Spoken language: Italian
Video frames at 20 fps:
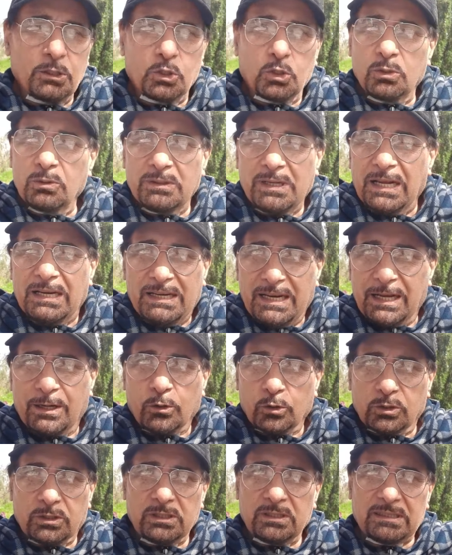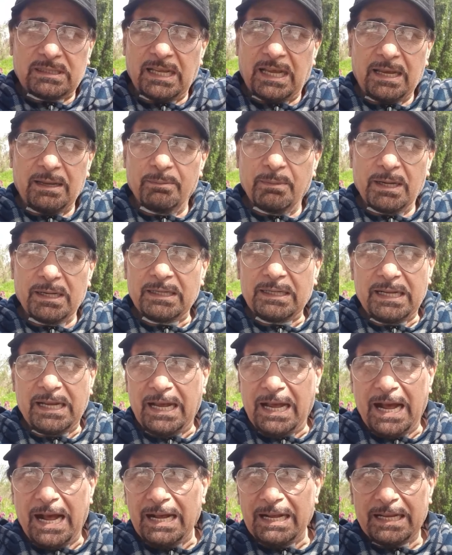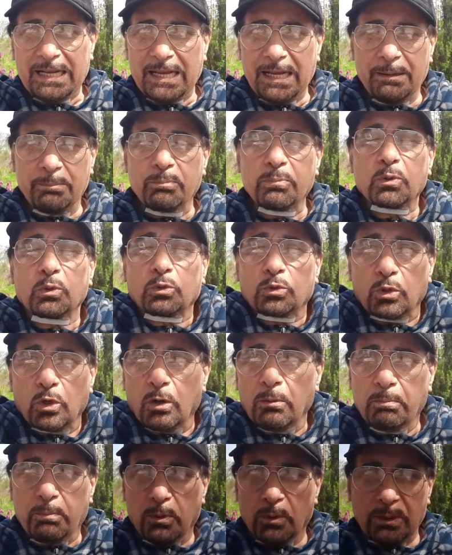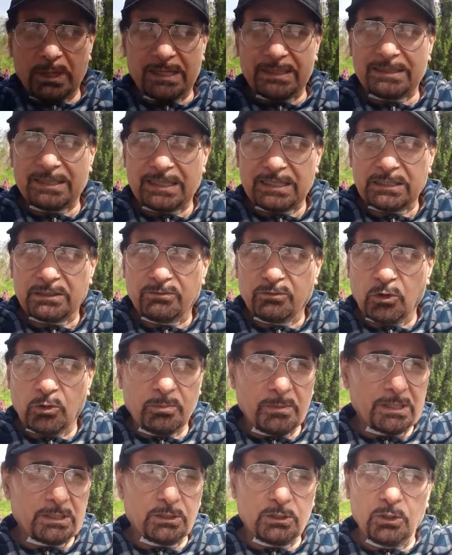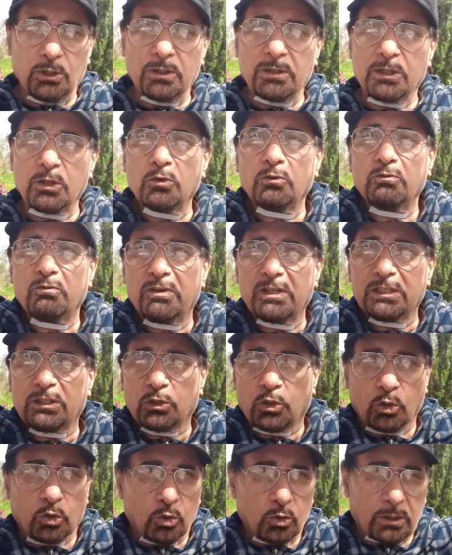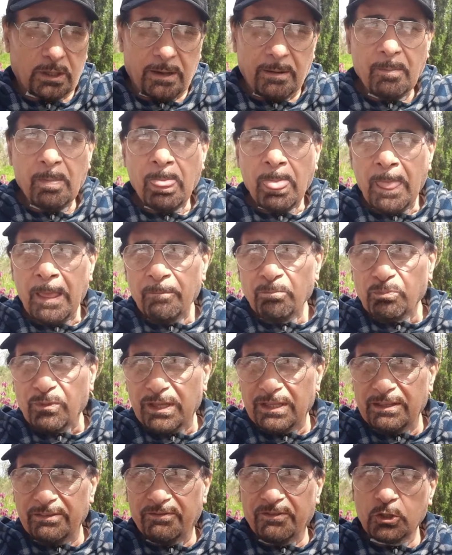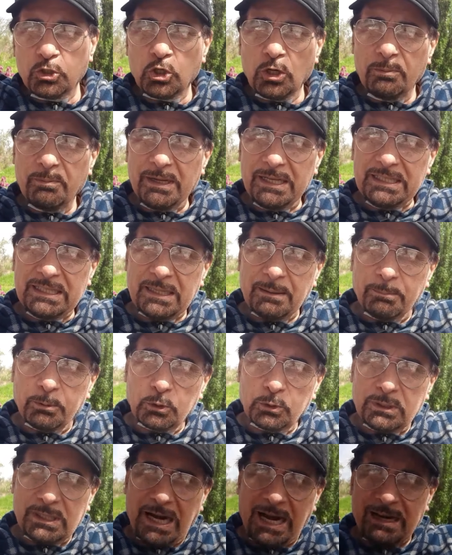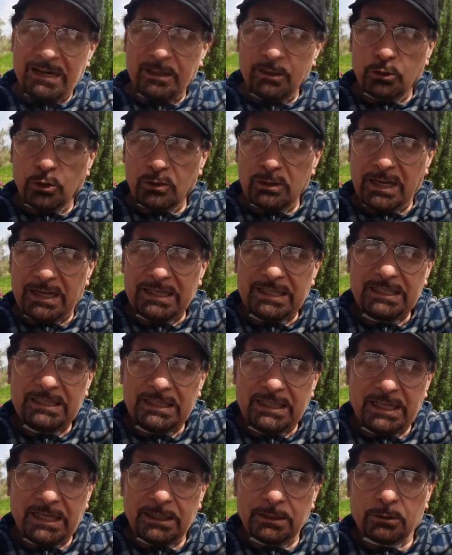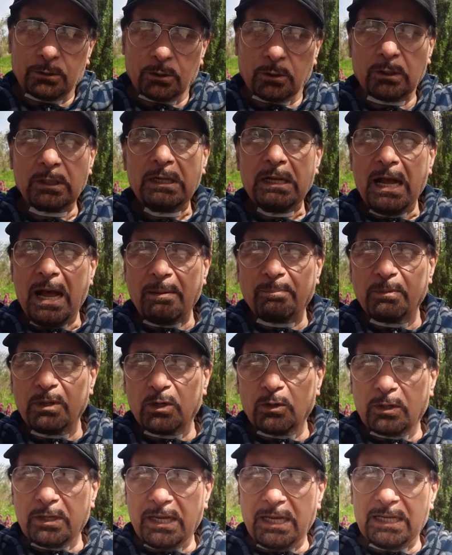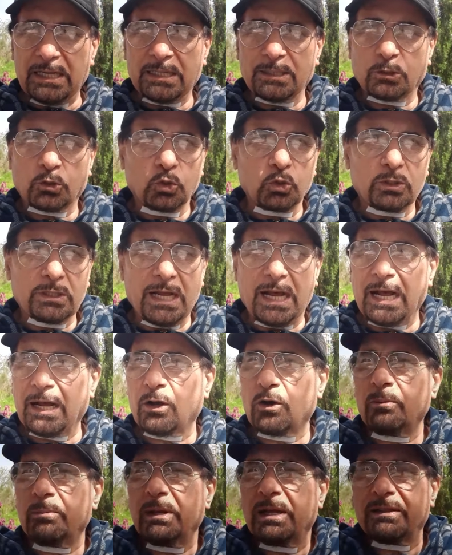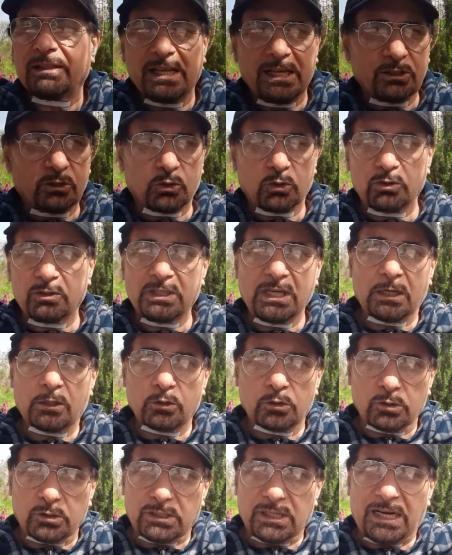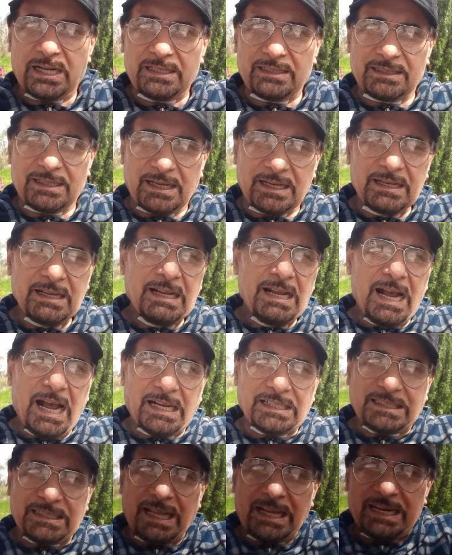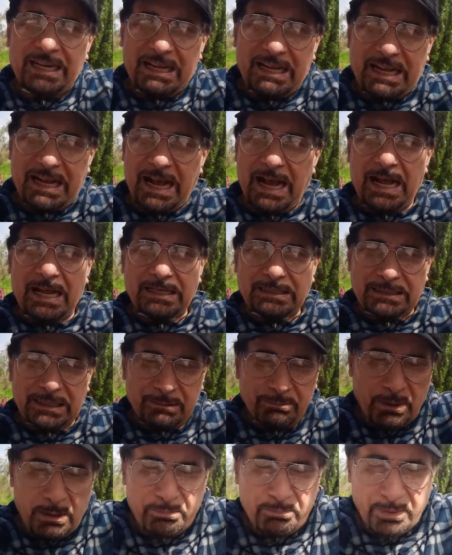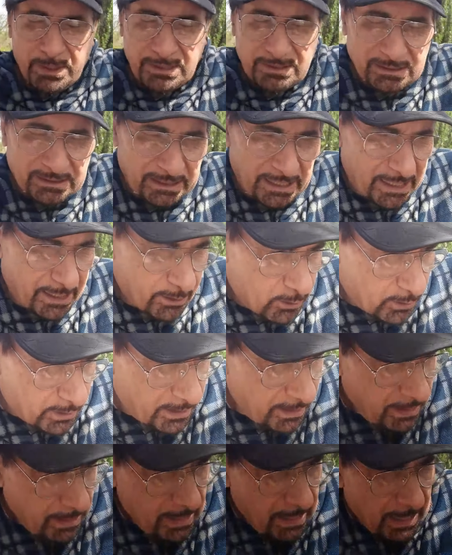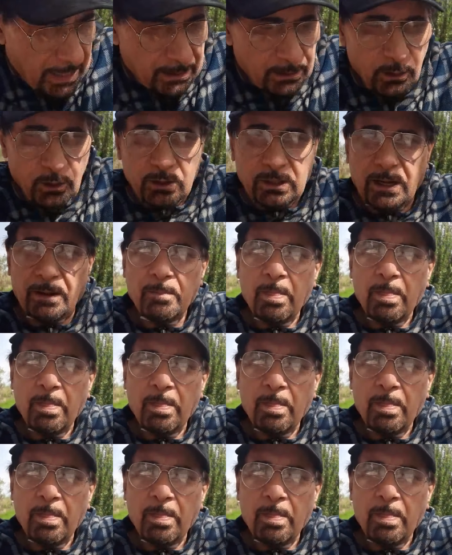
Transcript: dell'ecosistema è anche purtroppo la trasformazione di un vettore che difficilmente potrà ritornare indietro a meno che la società come adesso sia costretta a stare in casa ma per secoli allora